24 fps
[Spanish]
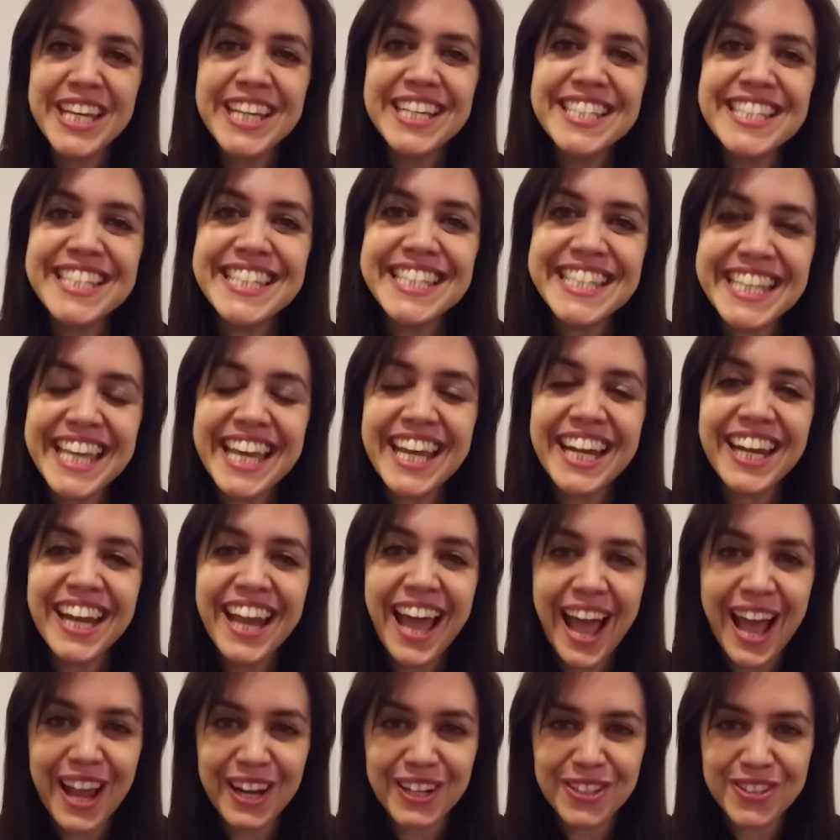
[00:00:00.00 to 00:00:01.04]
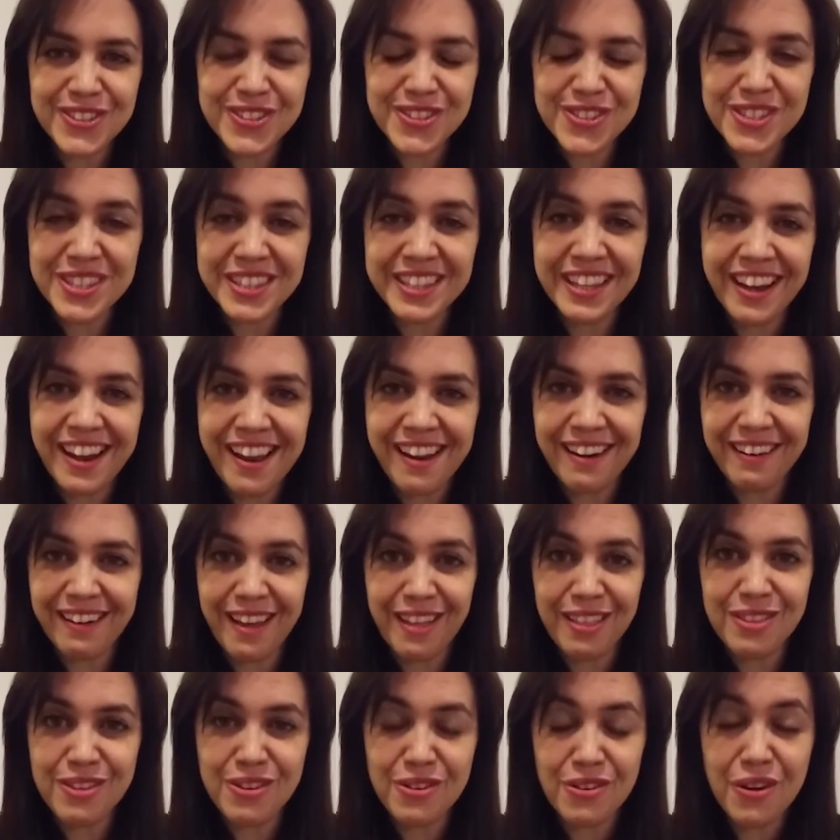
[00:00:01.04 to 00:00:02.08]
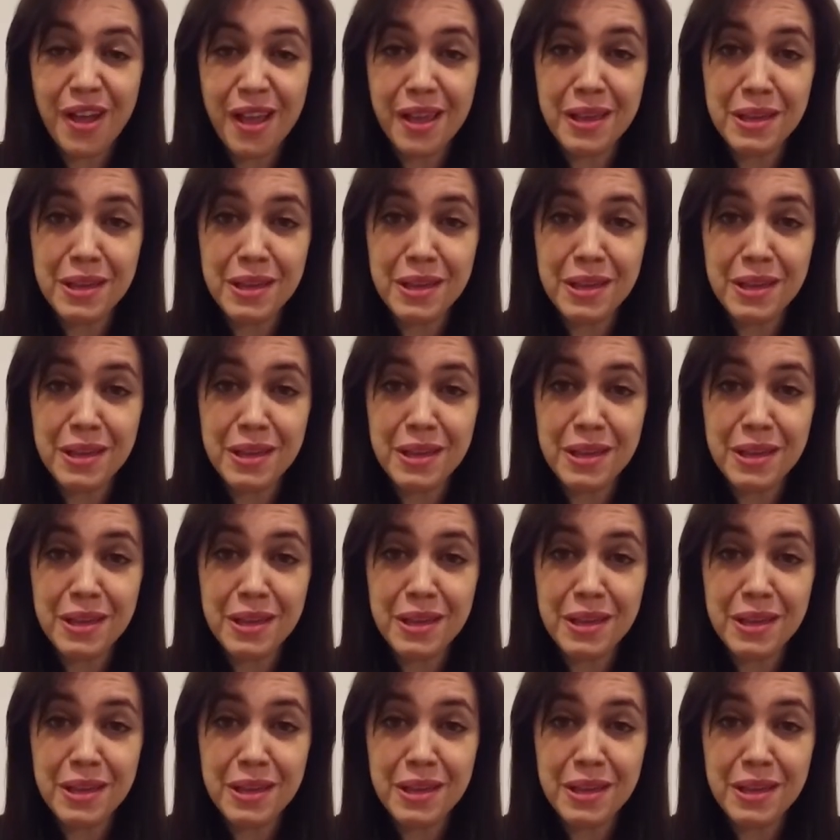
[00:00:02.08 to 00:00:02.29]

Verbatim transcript: 100 años de la radio